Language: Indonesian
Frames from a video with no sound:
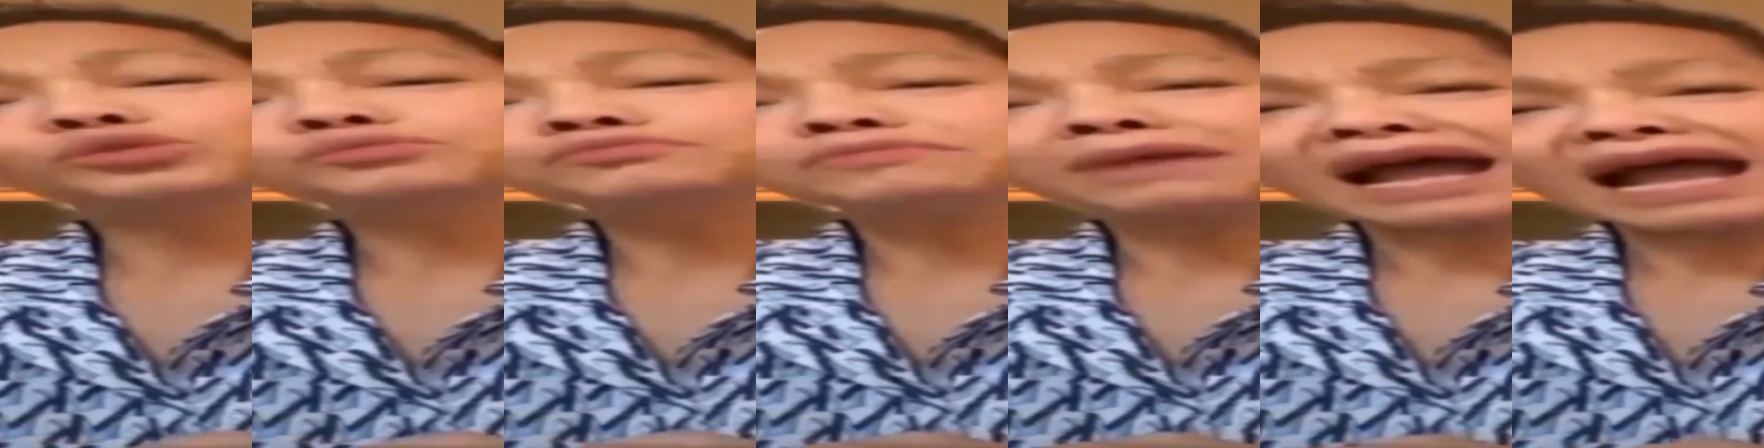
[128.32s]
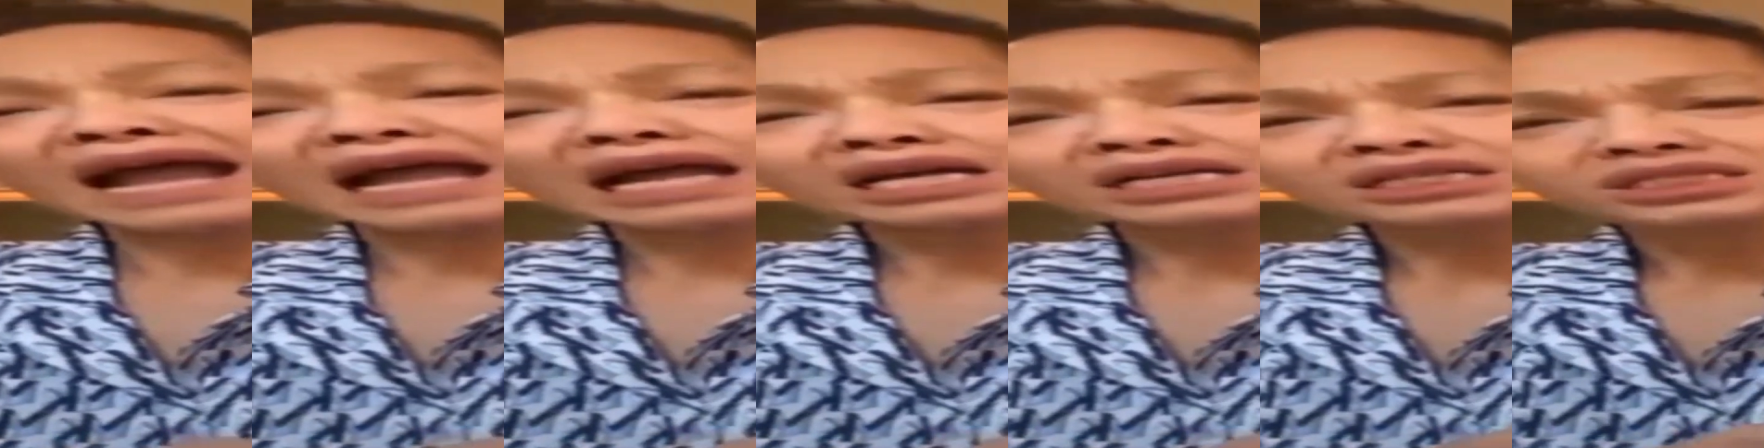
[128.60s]

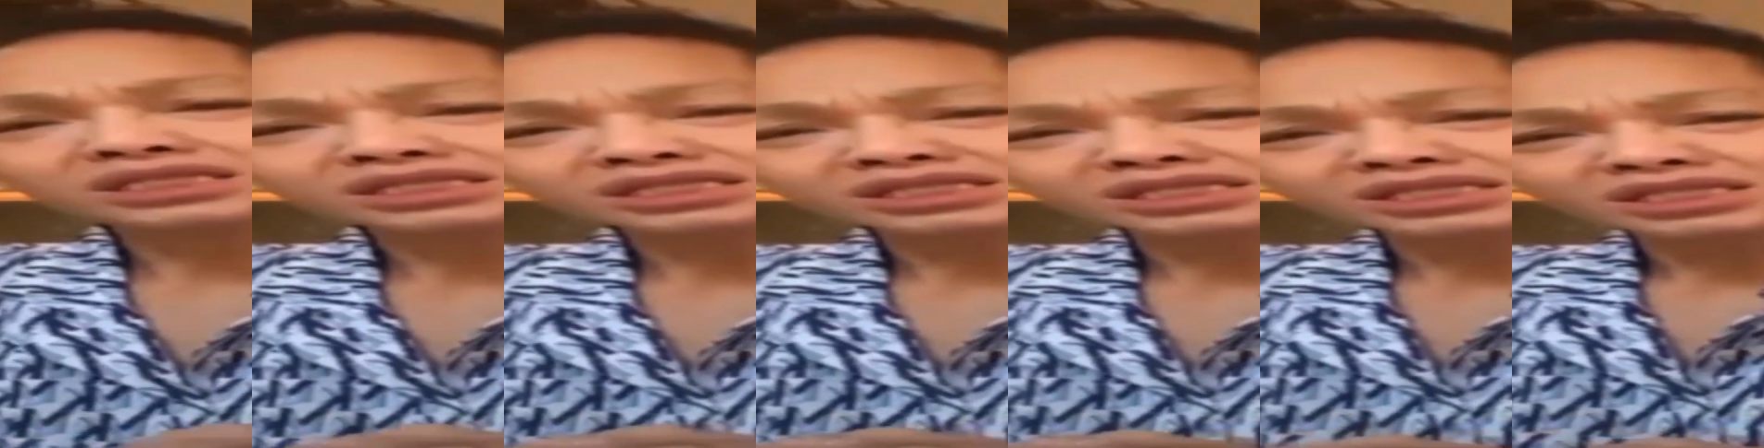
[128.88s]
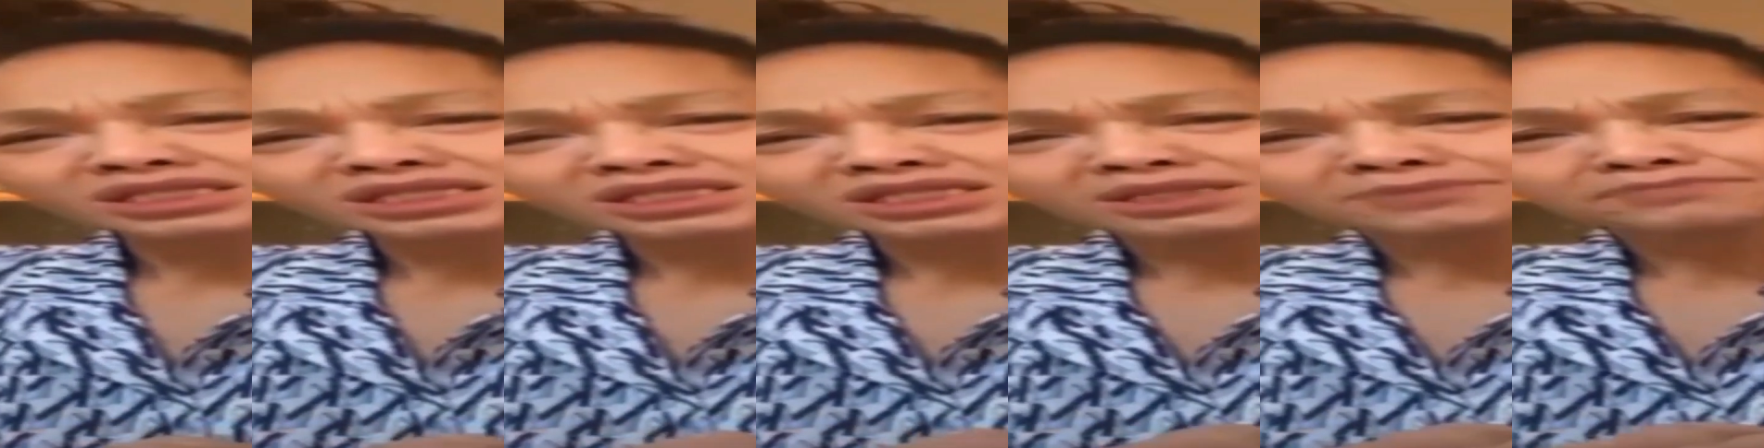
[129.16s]
Percuma,
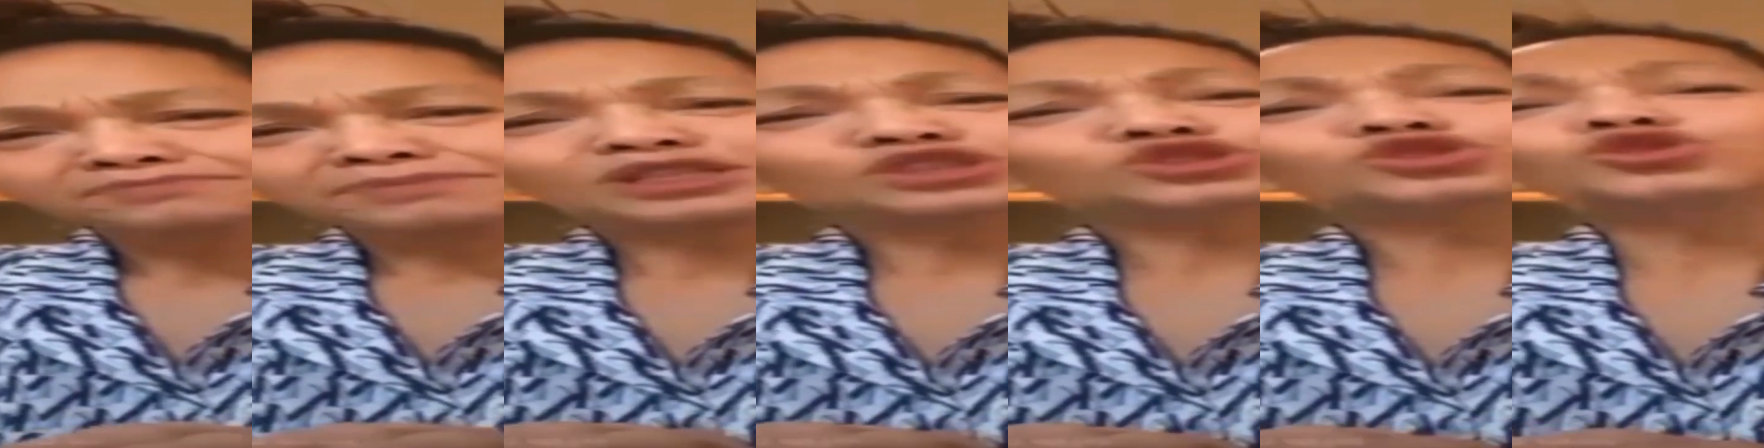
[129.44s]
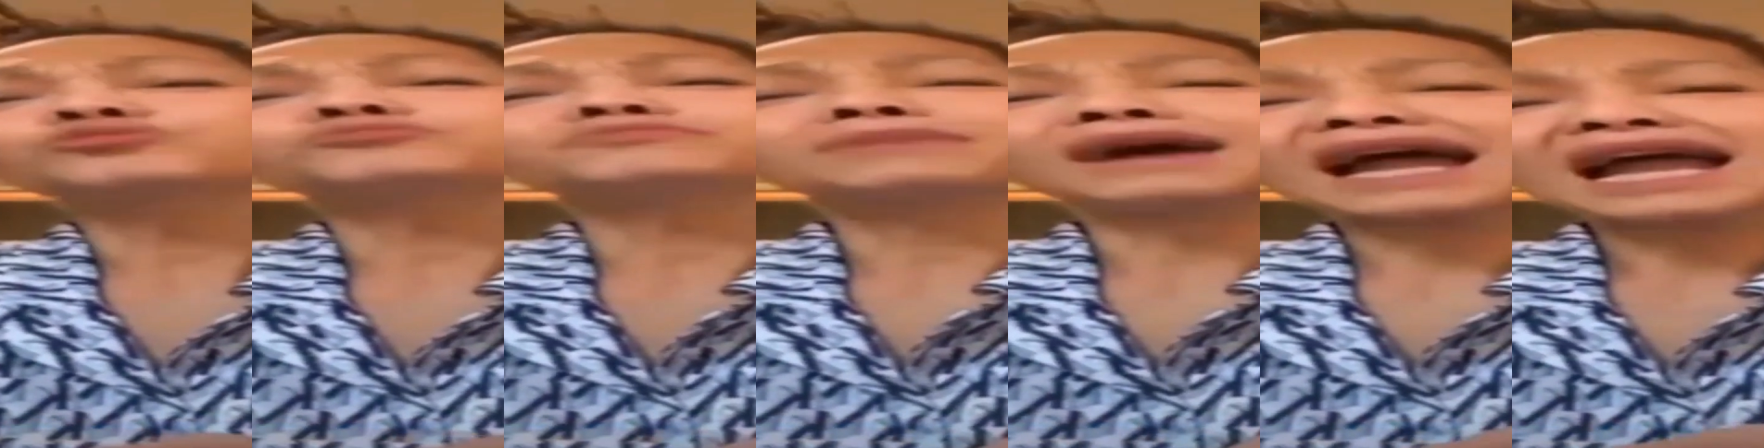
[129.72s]

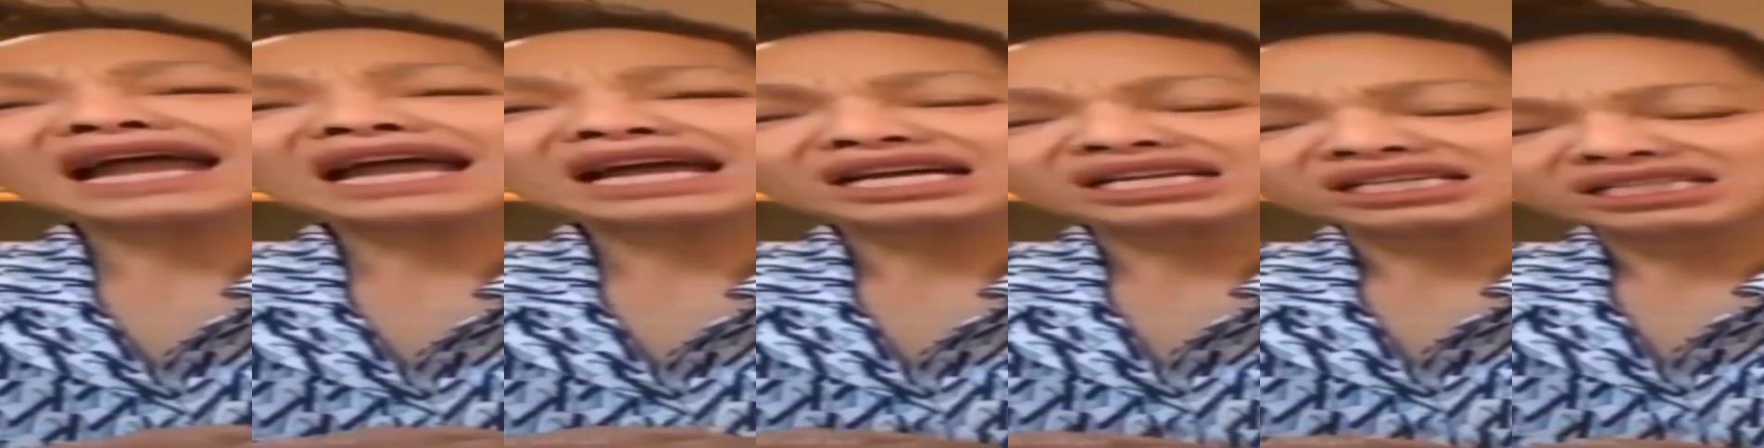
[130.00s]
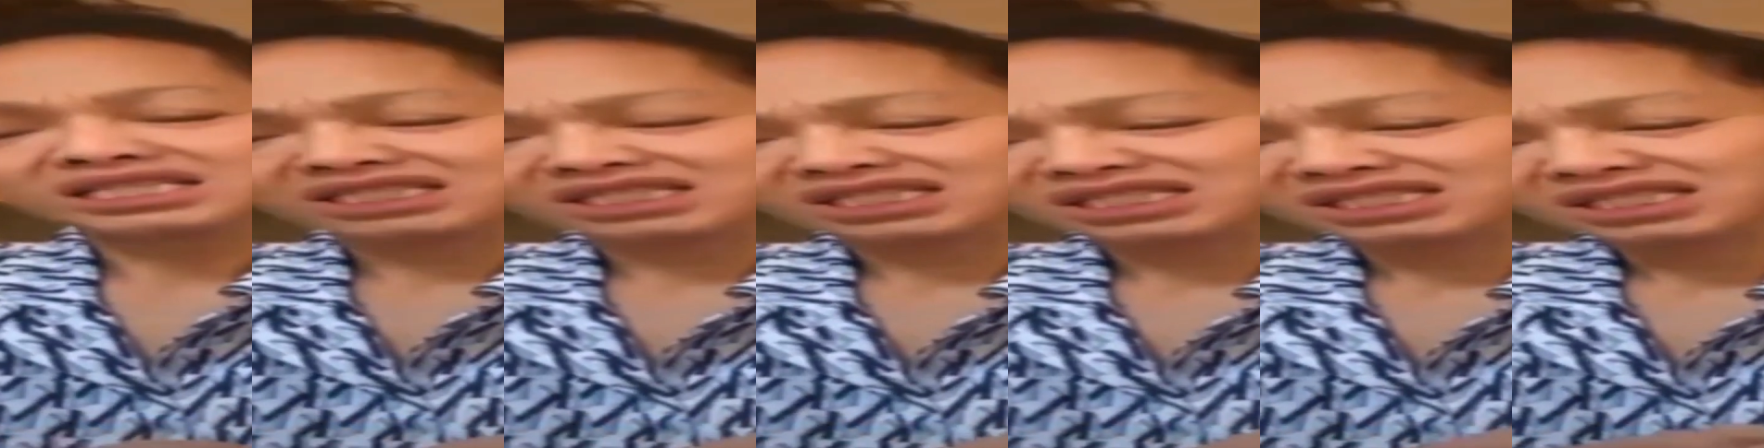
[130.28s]

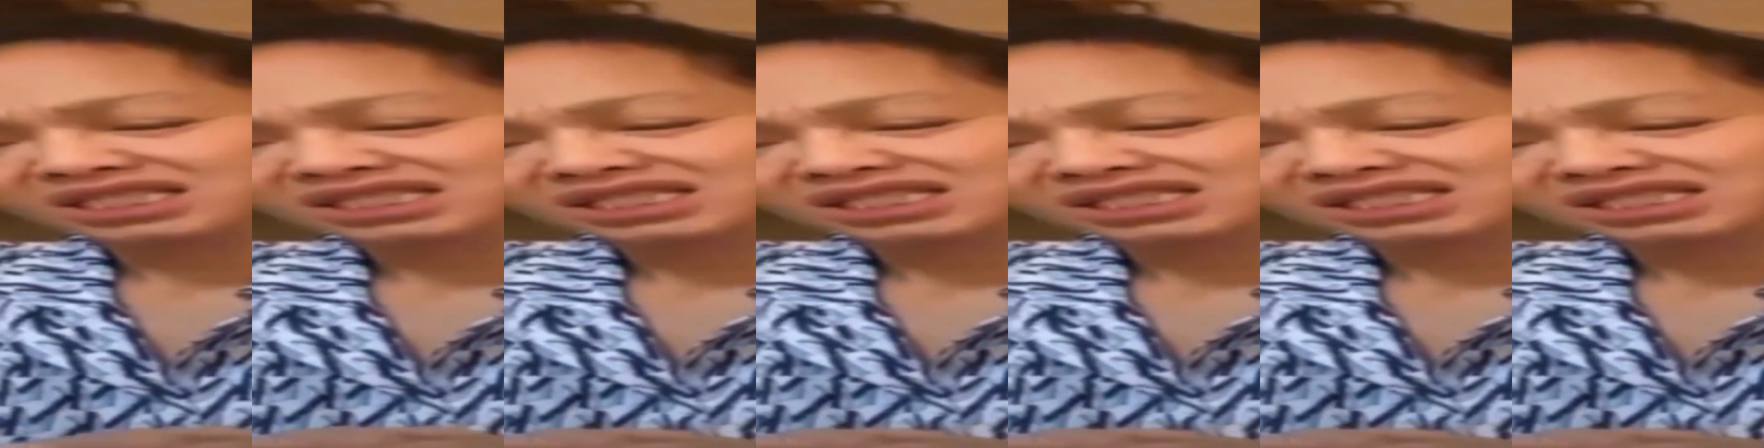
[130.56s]
percuma.